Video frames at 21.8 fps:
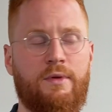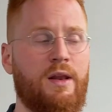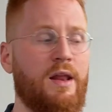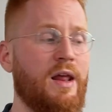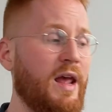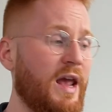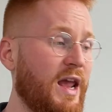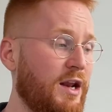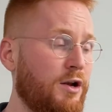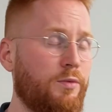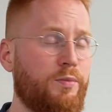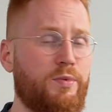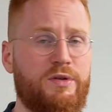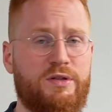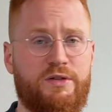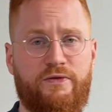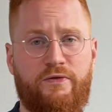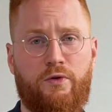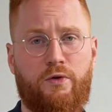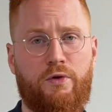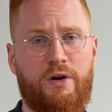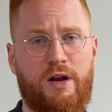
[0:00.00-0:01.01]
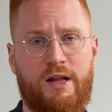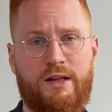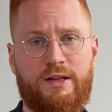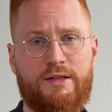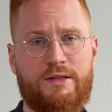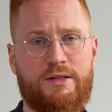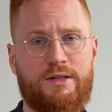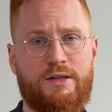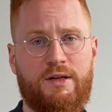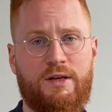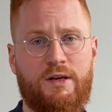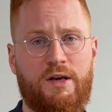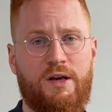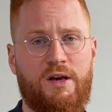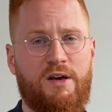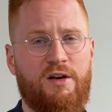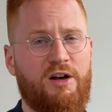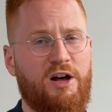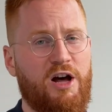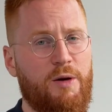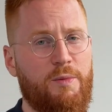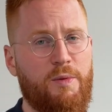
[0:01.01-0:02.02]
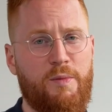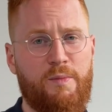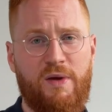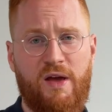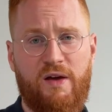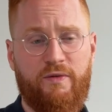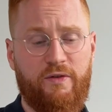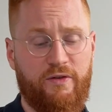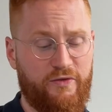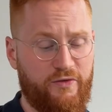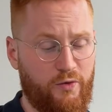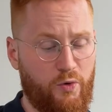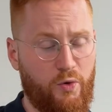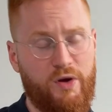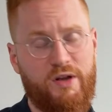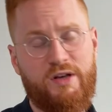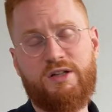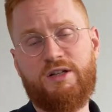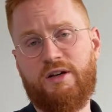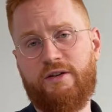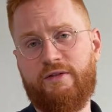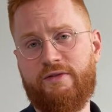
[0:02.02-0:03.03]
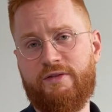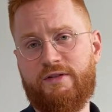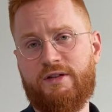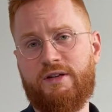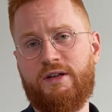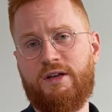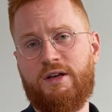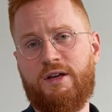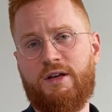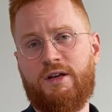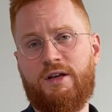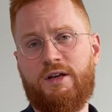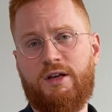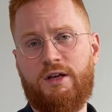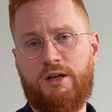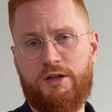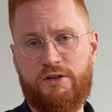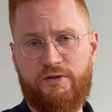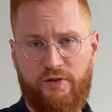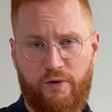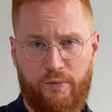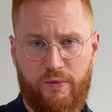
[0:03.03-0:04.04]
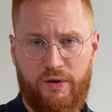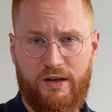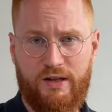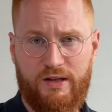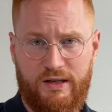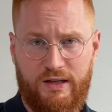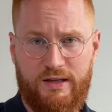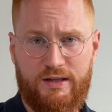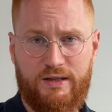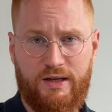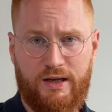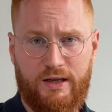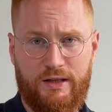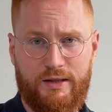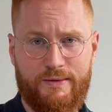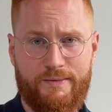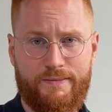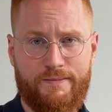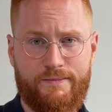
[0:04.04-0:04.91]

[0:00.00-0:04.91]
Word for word: hey, du bist voll nett, aber mehr wie Freundschaft ist für mich nicht drin.